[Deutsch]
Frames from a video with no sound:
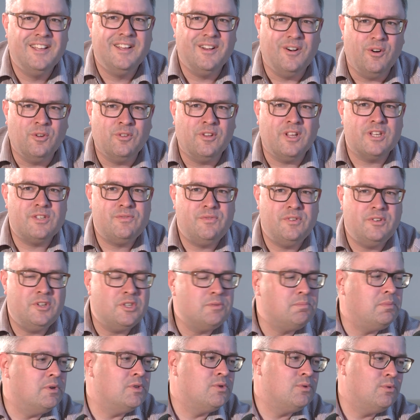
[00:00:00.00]
Und das finde
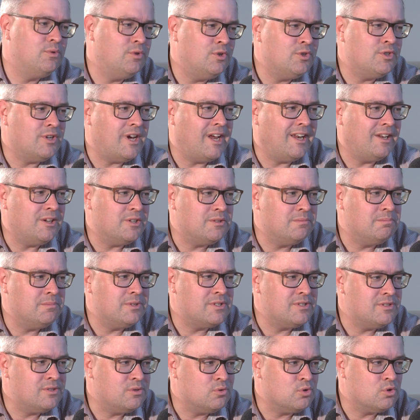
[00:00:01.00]
ich persönlich eigentlich ein
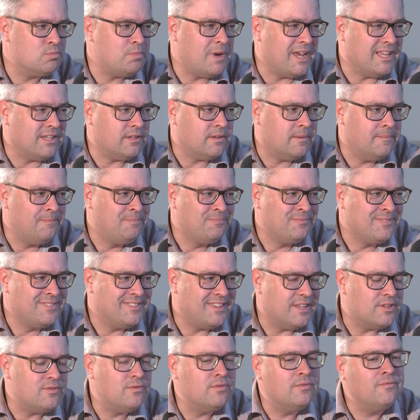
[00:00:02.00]
bisschen zu spät.
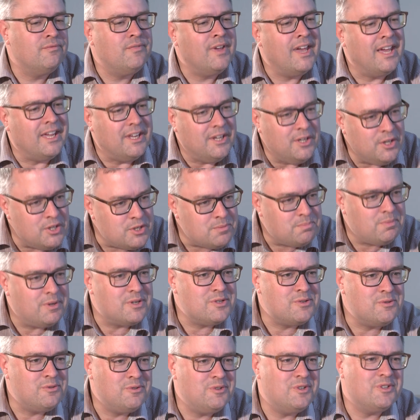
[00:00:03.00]
Deswegen wäre ich
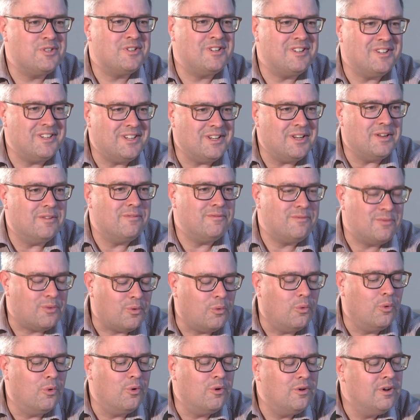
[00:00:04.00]
persönlich
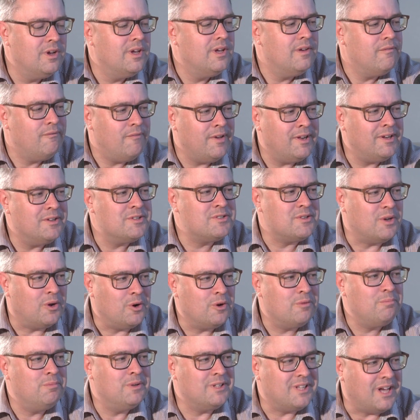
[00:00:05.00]
froh, wenn es
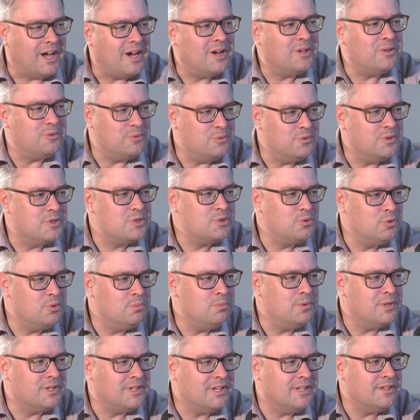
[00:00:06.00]
auch mit 8 Uhr
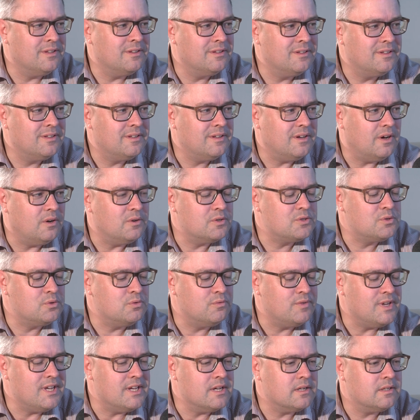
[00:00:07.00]
Schulbeginn auch
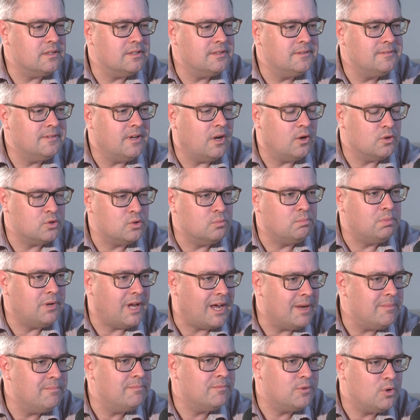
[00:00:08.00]
so wäre, auch so
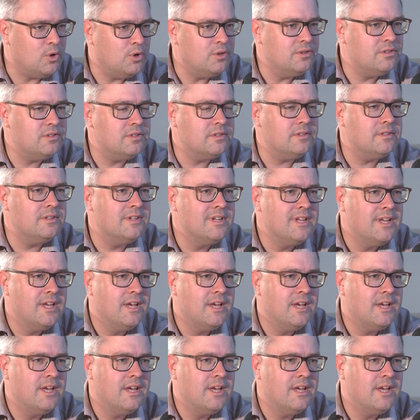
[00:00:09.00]
bleiben könnte.